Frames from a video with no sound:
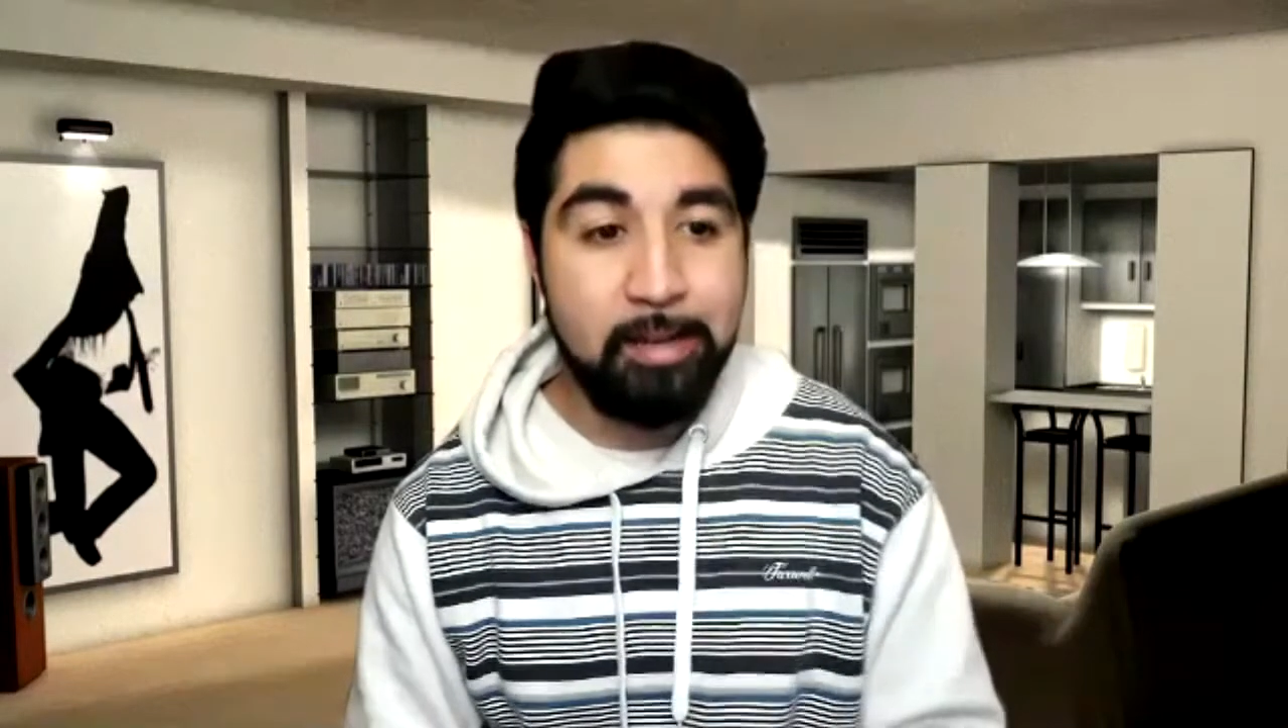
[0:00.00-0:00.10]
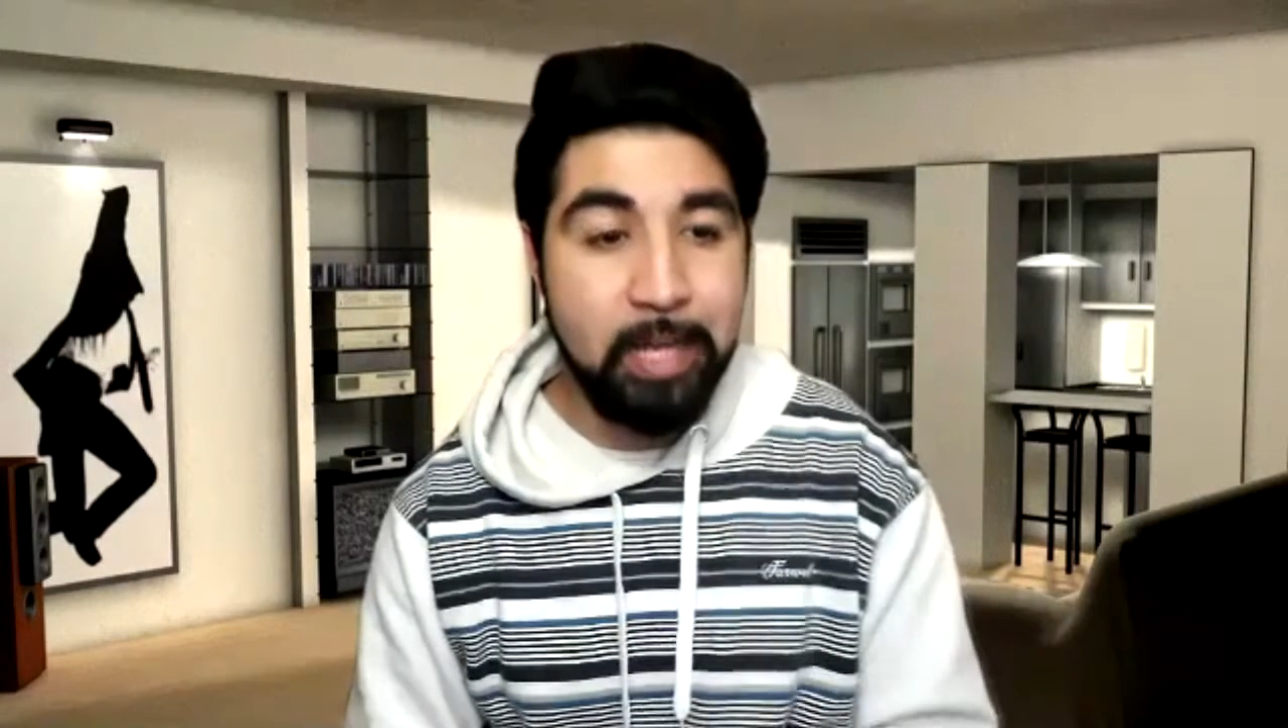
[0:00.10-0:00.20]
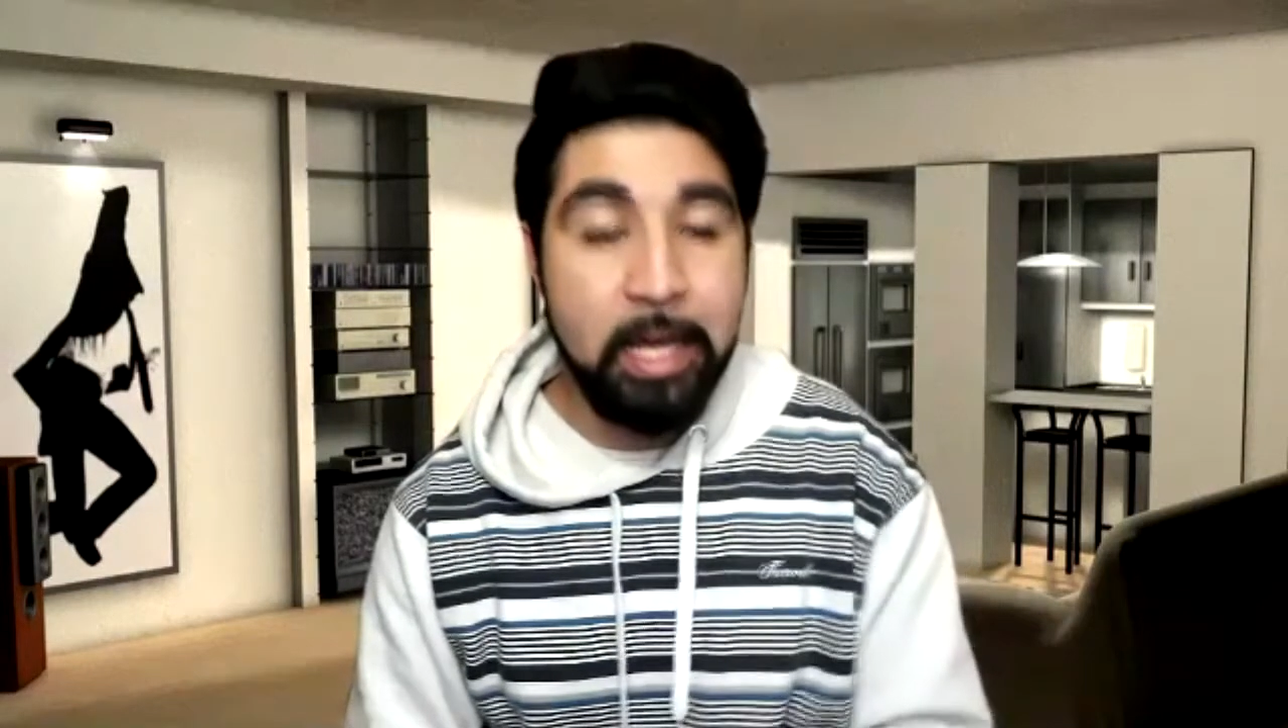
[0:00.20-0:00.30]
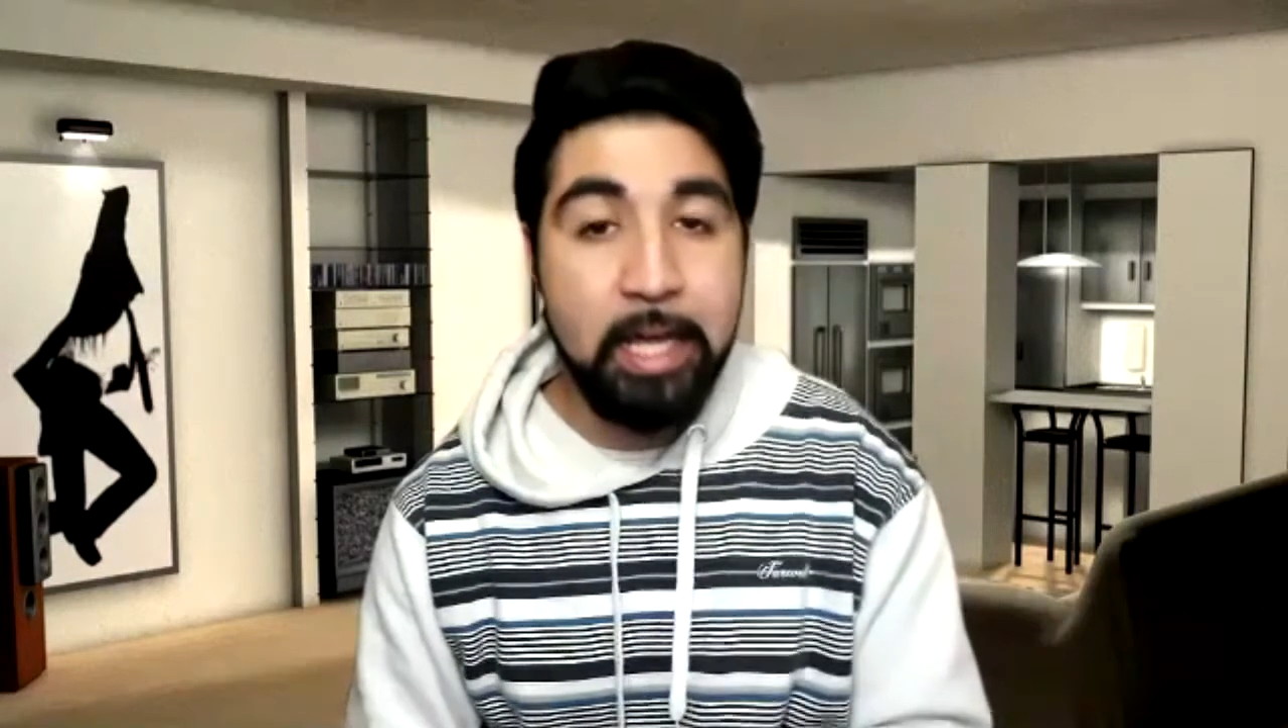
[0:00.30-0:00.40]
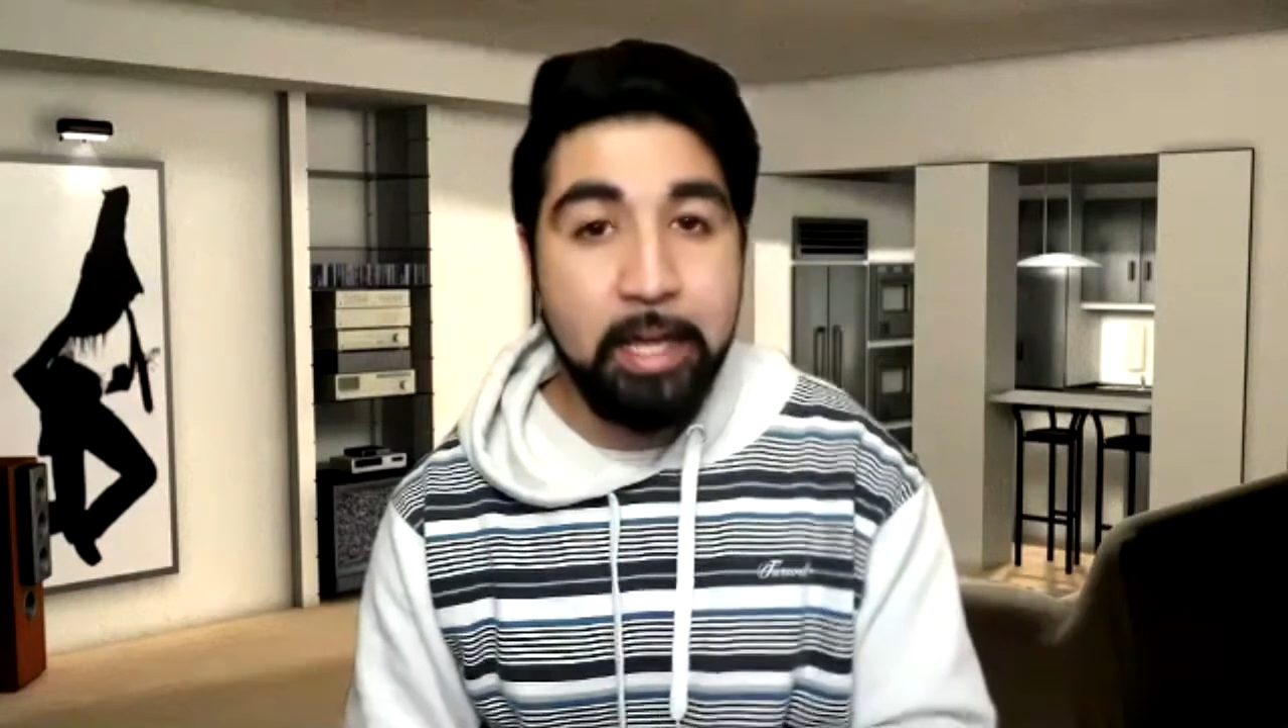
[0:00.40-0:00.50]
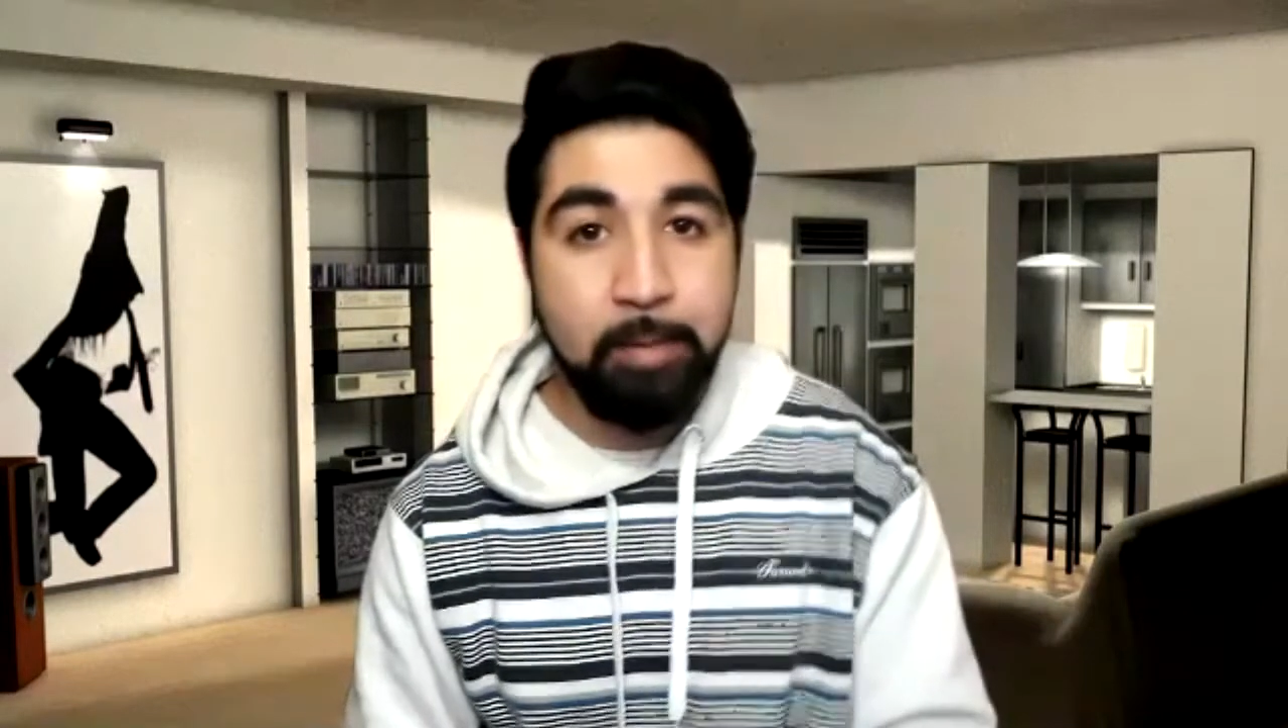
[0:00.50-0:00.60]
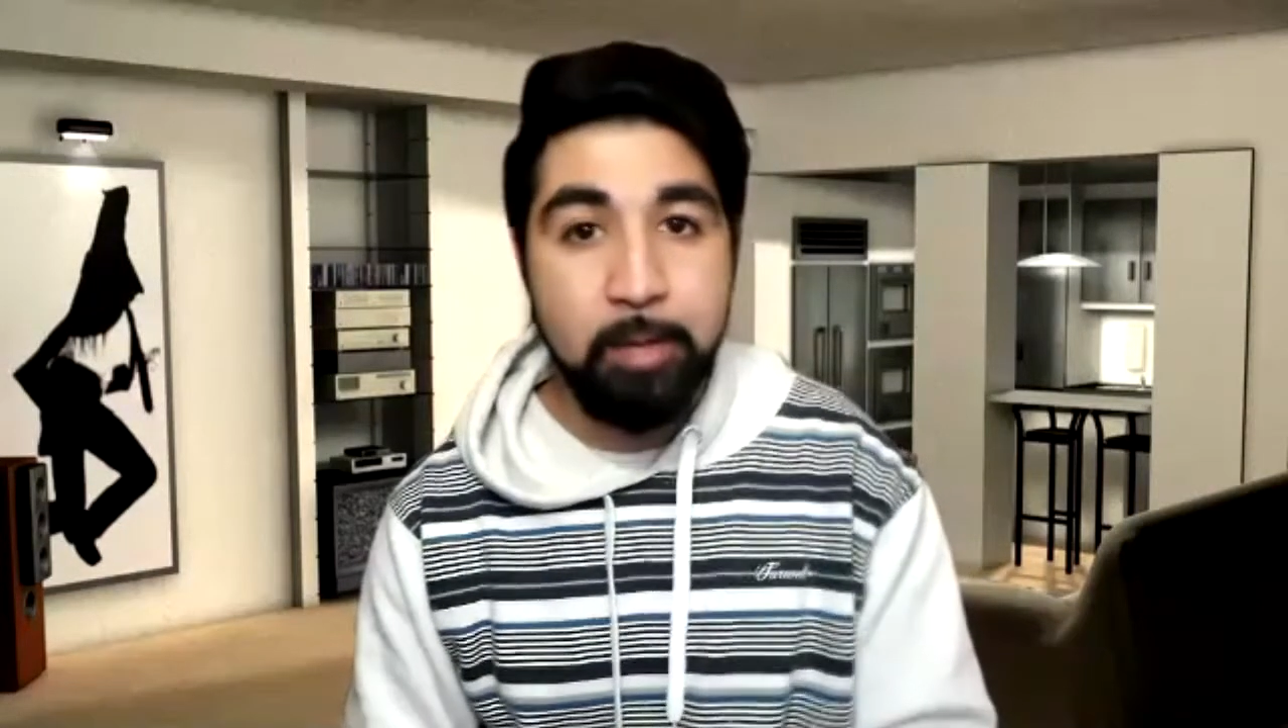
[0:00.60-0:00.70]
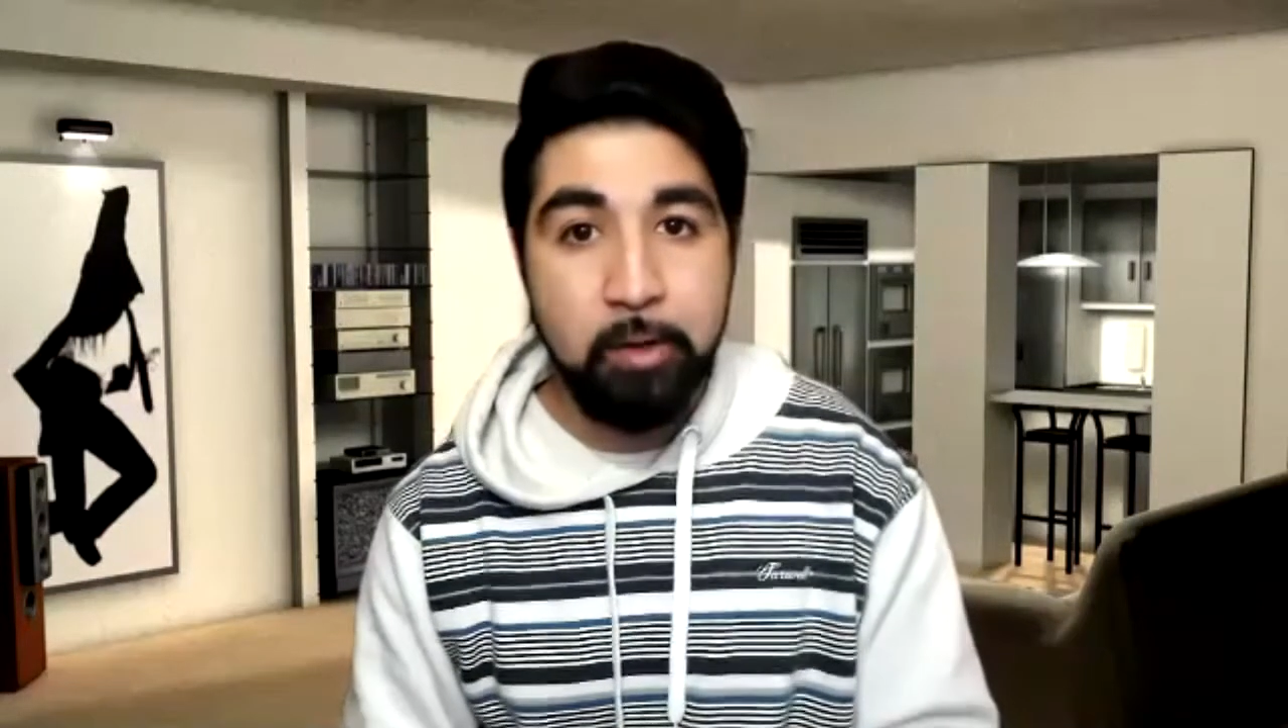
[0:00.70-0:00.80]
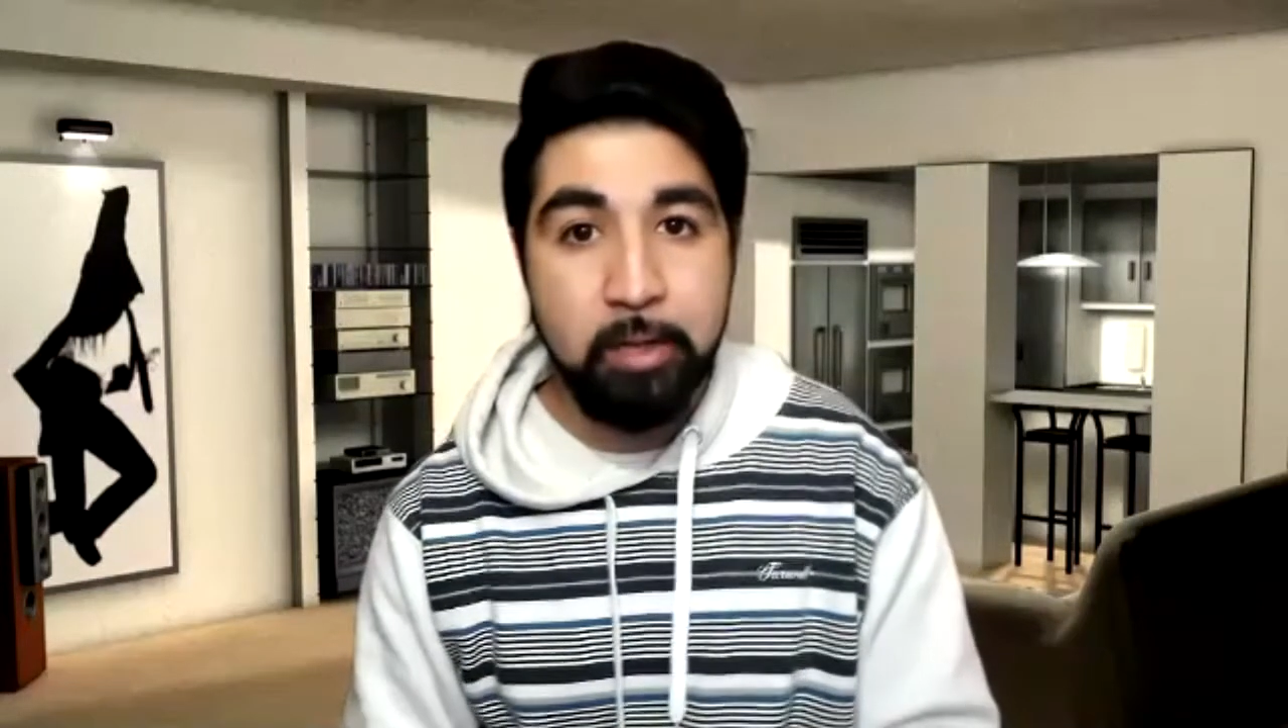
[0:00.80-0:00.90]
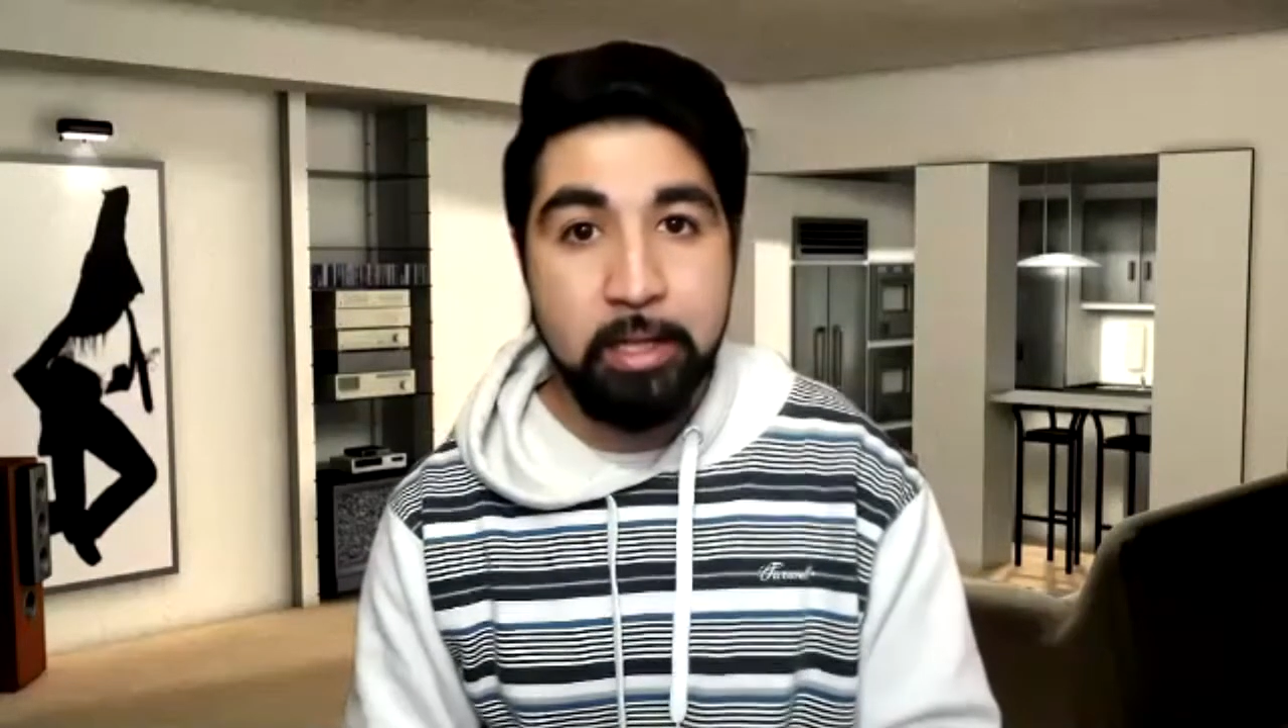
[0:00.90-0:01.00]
quisiera quedarme con